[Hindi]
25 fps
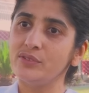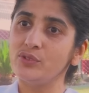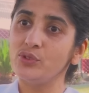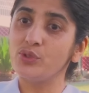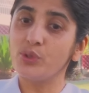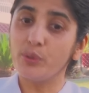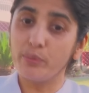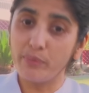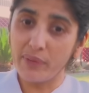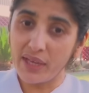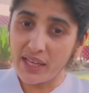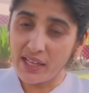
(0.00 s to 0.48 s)

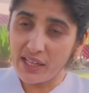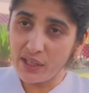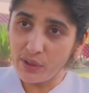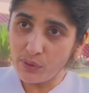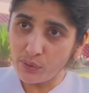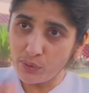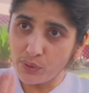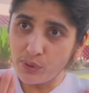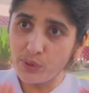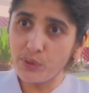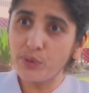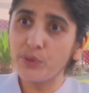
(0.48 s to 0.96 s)
जो मेरी
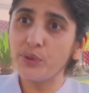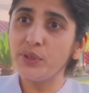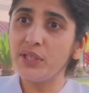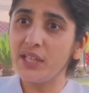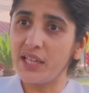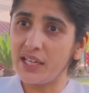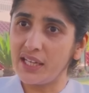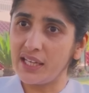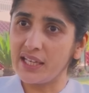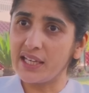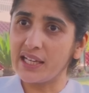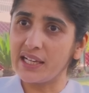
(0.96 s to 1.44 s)
उनको
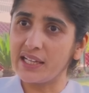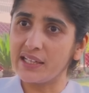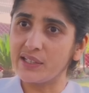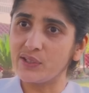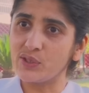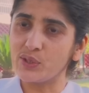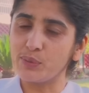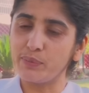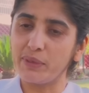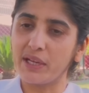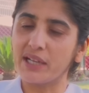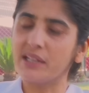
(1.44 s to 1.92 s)
देने के लिए
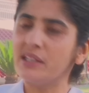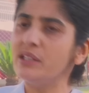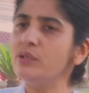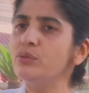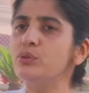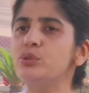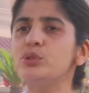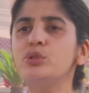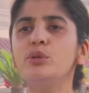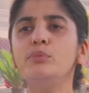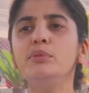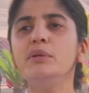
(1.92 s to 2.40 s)
रिस्पेक्ट थी
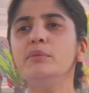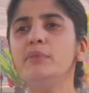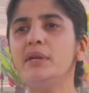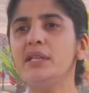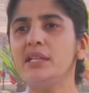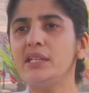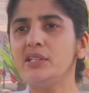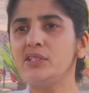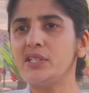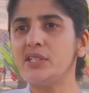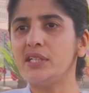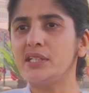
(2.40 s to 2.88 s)
उसको भी
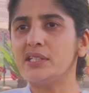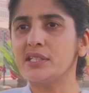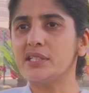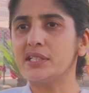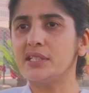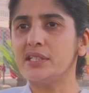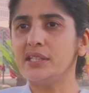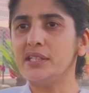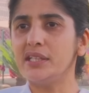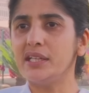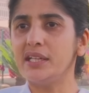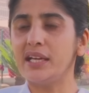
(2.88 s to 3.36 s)
मैंने चेंज
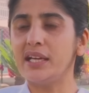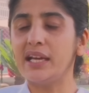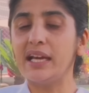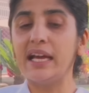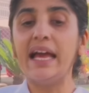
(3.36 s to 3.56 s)
कर देना